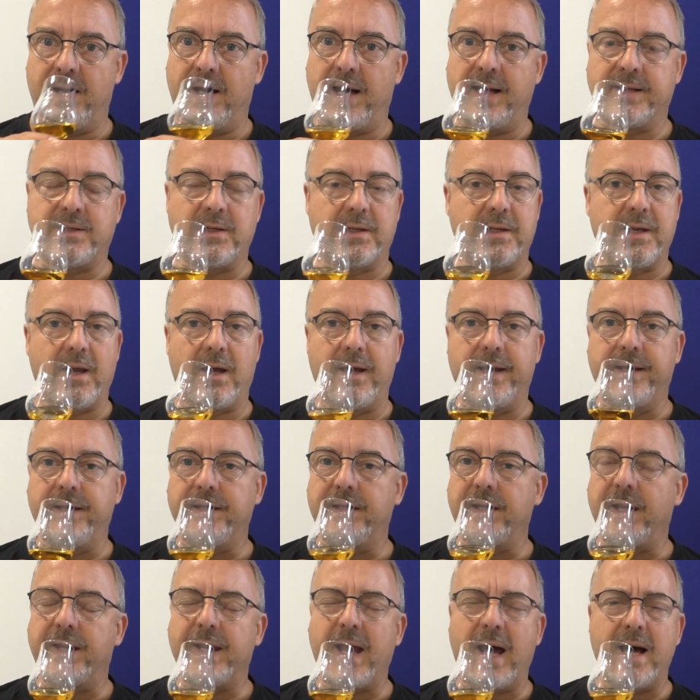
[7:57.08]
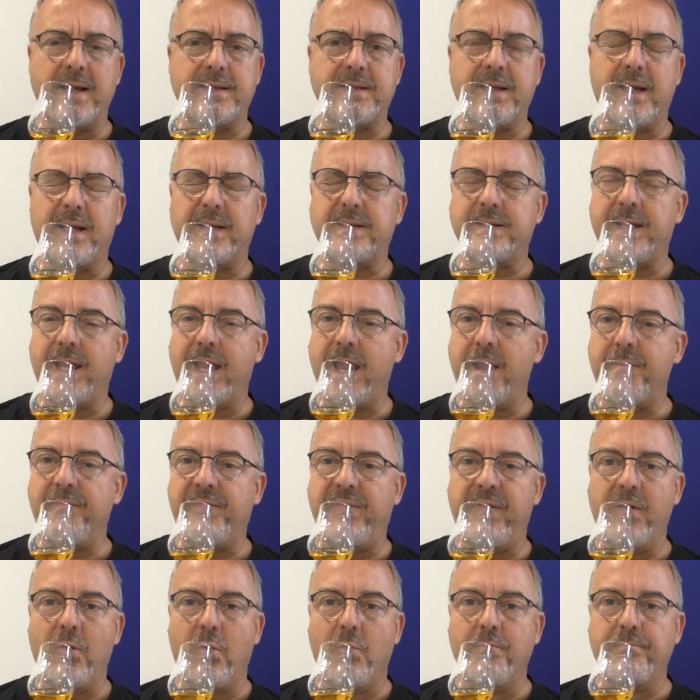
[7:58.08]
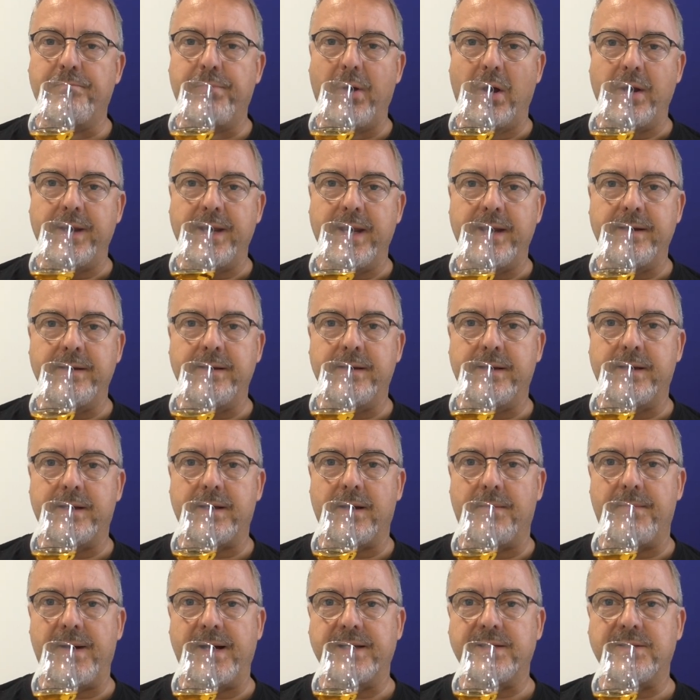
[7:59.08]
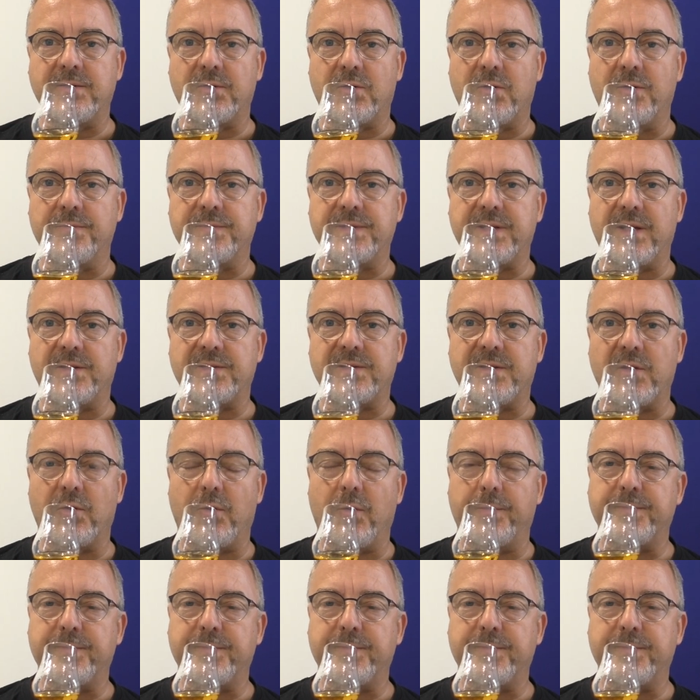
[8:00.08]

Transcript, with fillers: Also der, in der Nase hast du Äpfel und Birnen, da meinst du, kommst aus der